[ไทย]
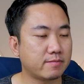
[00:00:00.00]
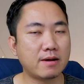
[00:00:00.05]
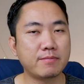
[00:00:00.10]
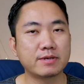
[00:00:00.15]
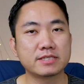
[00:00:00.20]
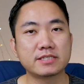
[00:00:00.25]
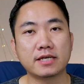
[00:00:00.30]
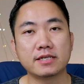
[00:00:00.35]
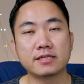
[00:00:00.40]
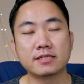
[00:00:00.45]
บ
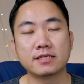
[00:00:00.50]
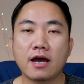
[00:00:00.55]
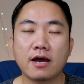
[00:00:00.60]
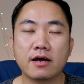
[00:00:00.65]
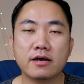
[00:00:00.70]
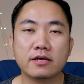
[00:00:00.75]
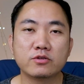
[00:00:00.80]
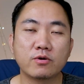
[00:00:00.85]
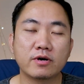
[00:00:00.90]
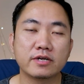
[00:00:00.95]
65%ไอ
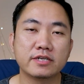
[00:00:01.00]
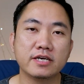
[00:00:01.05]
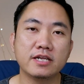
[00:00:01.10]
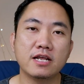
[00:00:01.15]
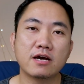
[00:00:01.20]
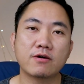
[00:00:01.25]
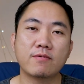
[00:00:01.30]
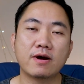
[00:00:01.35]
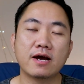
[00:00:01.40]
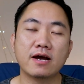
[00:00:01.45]
ตัวที่
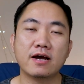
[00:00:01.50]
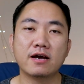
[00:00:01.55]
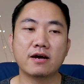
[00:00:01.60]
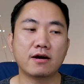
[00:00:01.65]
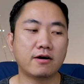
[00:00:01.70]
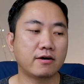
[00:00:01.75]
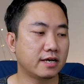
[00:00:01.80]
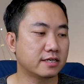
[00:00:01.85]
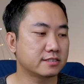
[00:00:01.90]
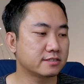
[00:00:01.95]
เรียกว่า
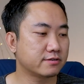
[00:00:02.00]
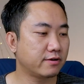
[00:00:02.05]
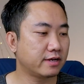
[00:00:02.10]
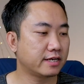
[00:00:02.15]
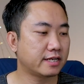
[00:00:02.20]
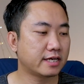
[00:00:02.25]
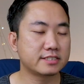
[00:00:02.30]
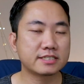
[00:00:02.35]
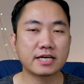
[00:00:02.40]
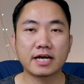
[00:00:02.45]
audience
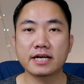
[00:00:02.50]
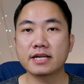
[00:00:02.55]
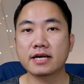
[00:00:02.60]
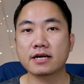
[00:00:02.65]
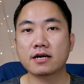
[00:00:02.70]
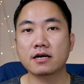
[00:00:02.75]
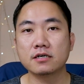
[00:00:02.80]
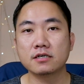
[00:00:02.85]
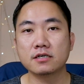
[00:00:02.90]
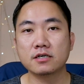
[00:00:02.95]
retention เนี่
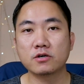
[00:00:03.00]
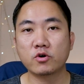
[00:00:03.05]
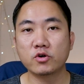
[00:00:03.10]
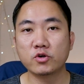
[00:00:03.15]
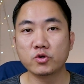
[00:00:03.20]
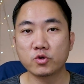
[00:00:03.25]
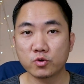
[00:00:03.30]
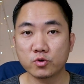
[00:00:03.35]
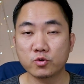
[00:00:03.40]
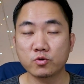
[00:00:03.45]
ยก็คือค
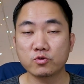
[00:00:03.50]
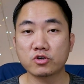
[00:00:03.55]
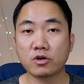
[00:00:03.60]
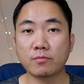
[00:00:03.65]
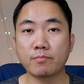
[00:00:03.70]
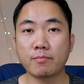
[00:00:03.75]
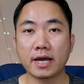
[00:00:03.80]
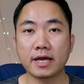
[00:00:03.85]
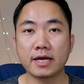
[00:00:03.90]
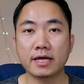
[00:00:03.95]
นดูดูจ
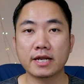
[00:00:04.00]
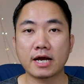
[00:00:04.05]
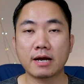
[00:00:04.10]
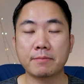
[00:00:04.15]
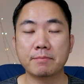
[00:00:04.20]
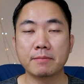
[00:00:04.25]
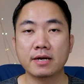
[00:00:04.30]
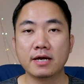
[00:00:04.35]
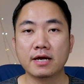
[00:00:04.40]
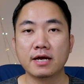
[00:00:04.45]
บไหมนะค
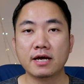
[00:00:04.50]
รับ